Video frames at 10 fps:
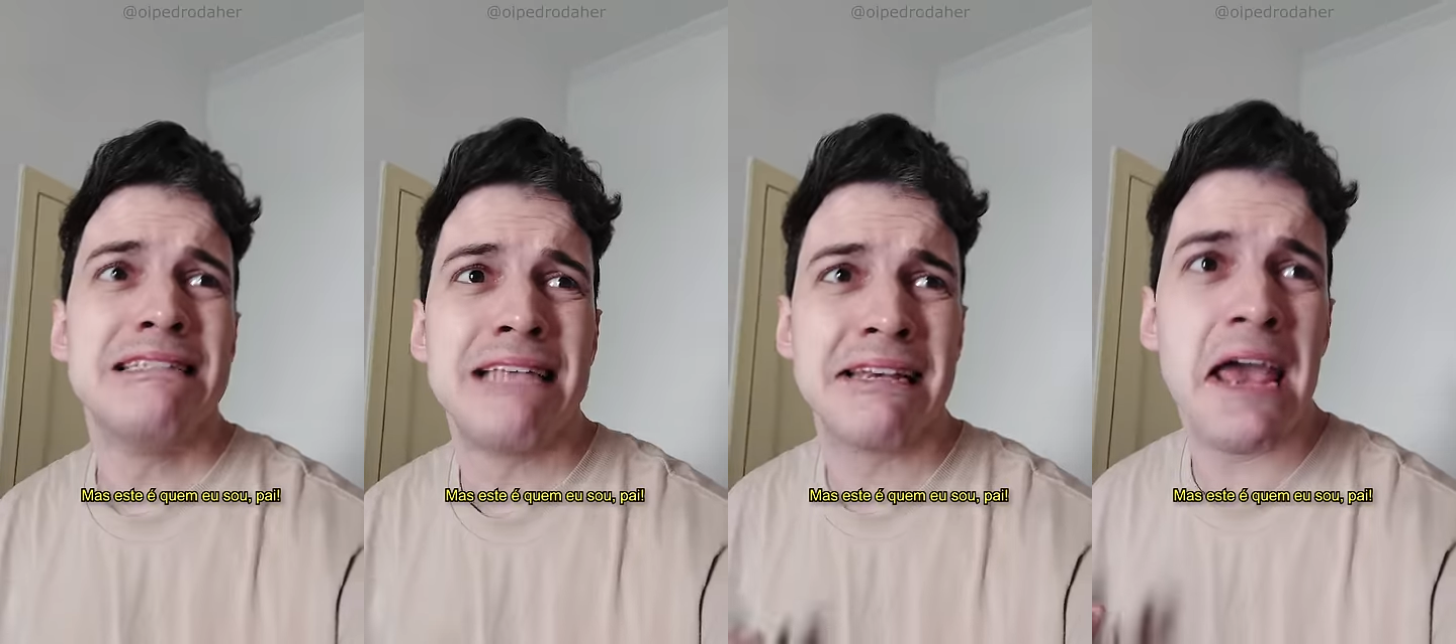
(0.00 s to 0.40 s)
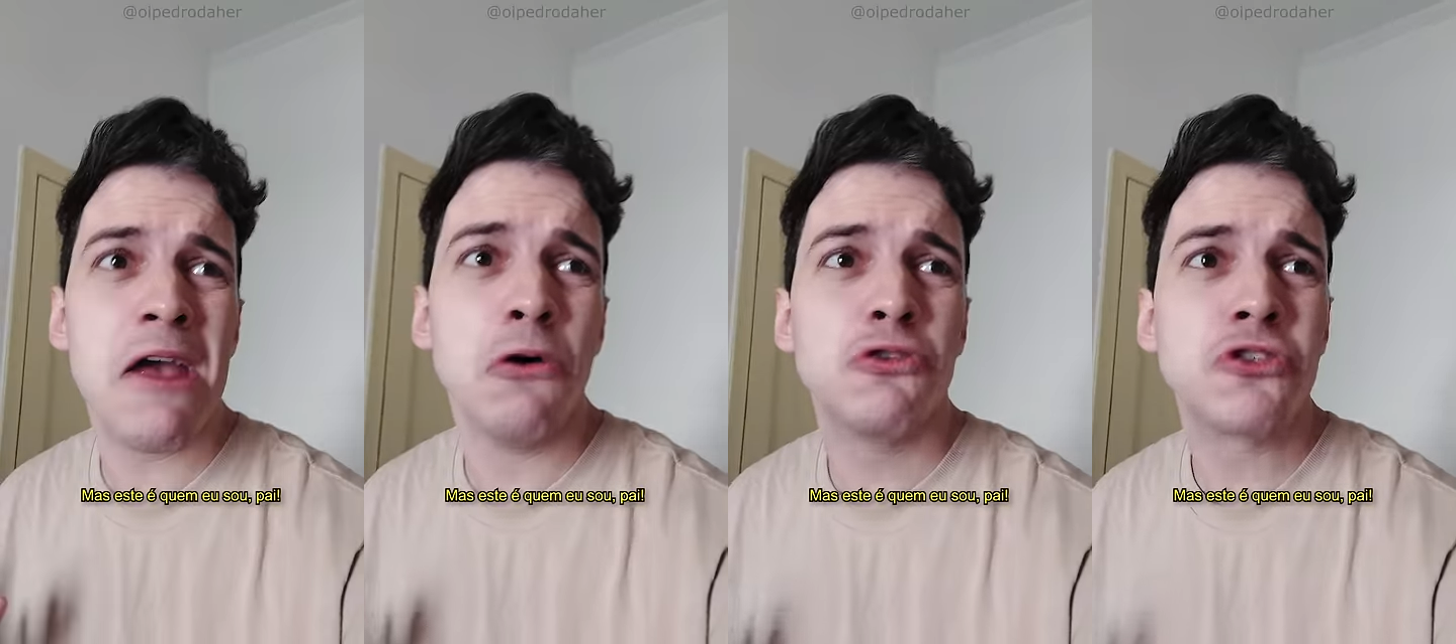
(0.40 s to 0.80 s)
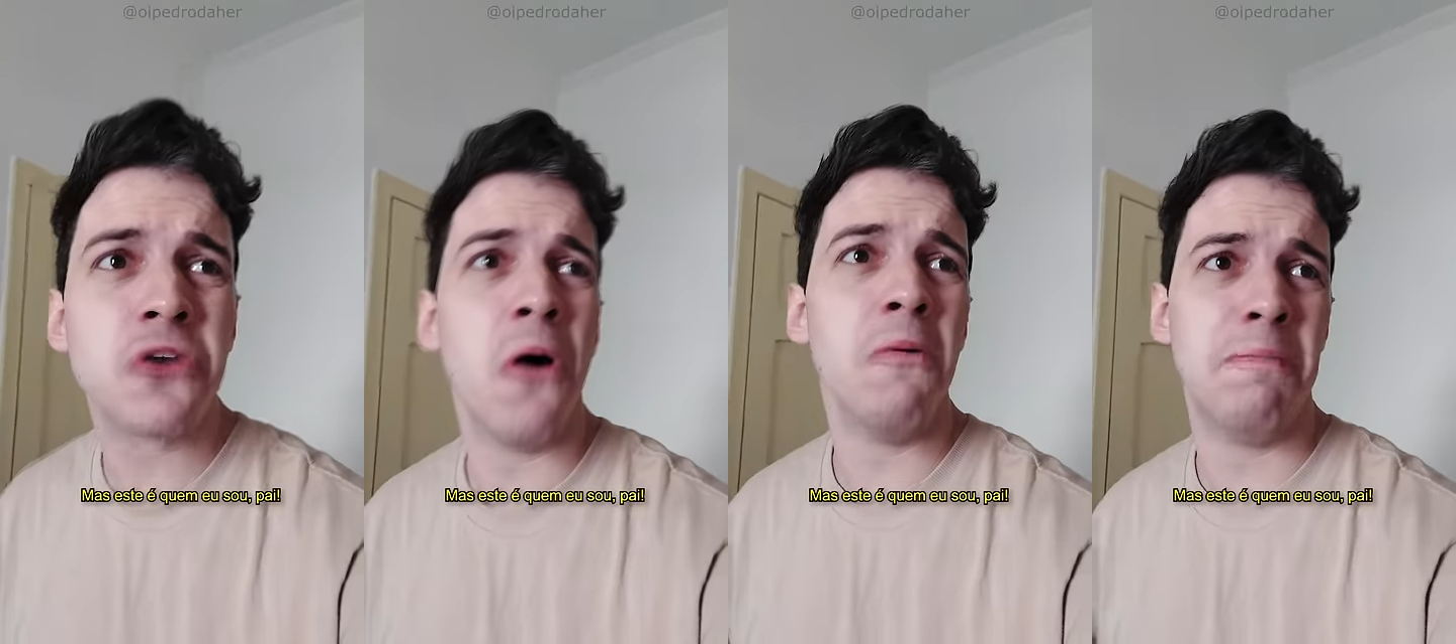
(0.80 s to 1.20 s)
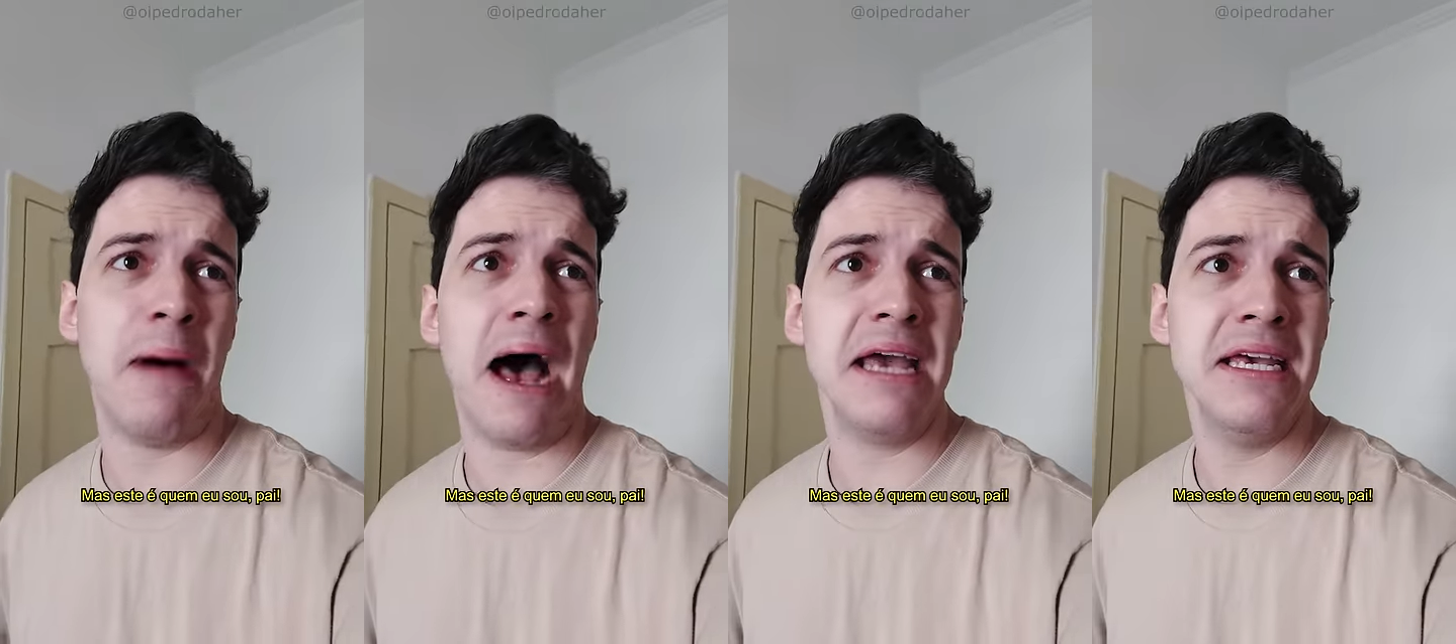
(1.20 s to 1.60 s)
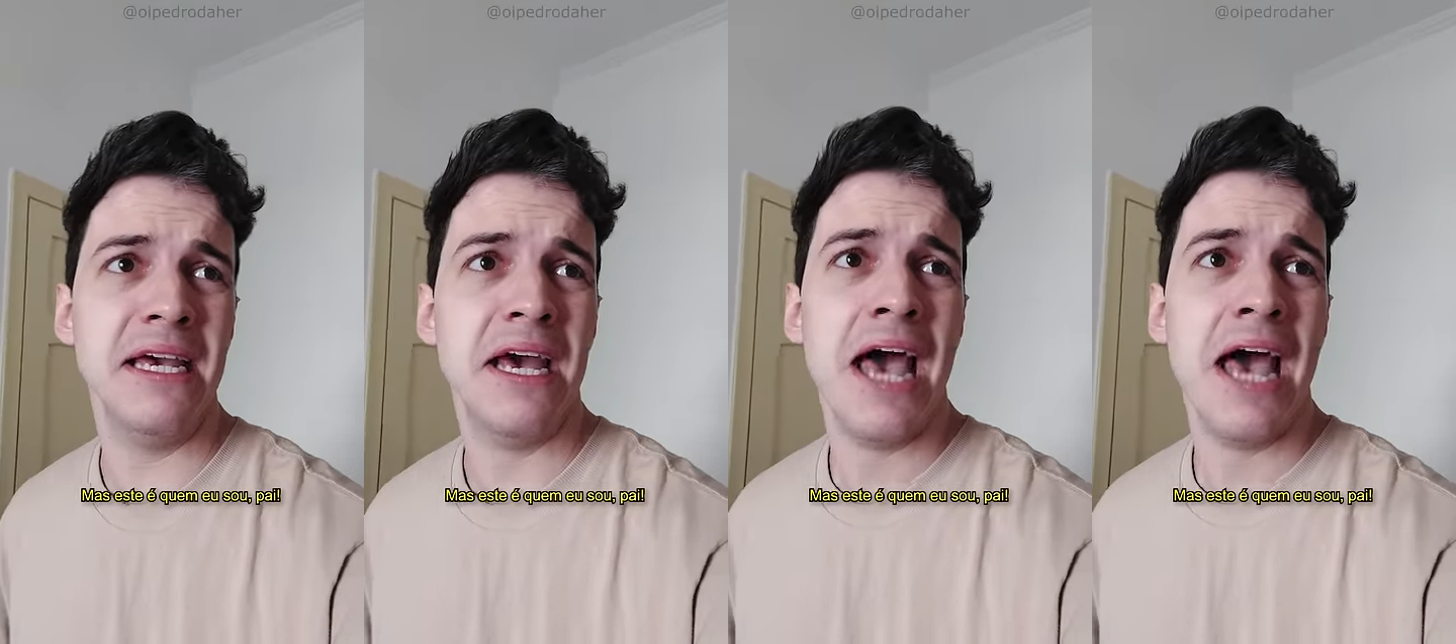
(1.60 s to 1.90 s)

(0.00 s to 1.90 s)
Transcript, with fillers: esse é quem eu sou, pai.